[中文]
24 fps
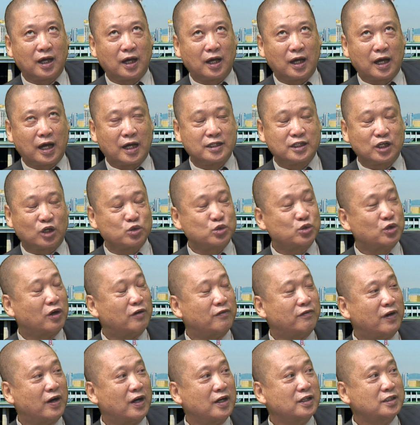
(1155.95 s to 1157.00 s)
韩朝
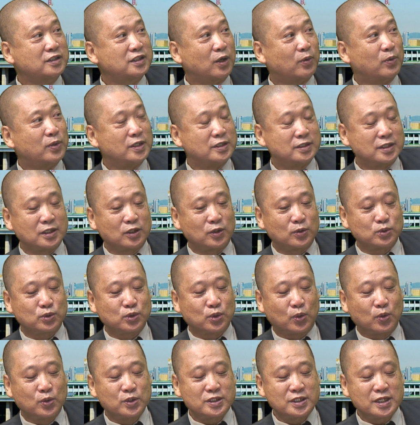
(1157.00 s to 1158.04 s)
双方将会
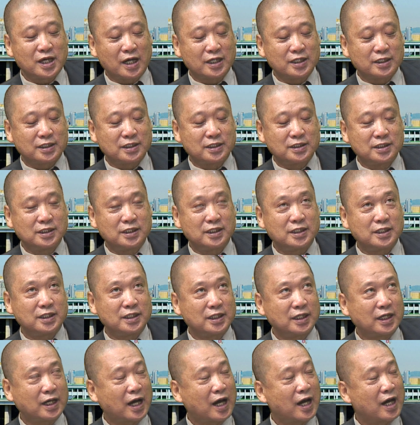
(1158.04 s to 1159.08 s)
从下星
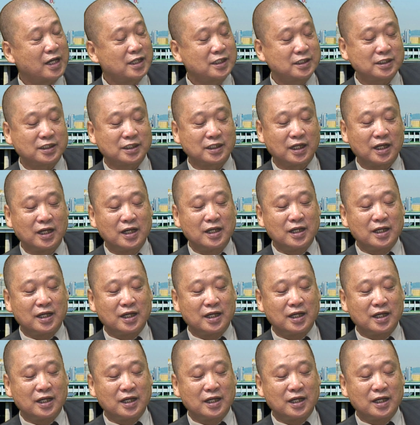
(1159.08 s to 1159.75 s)
期开始，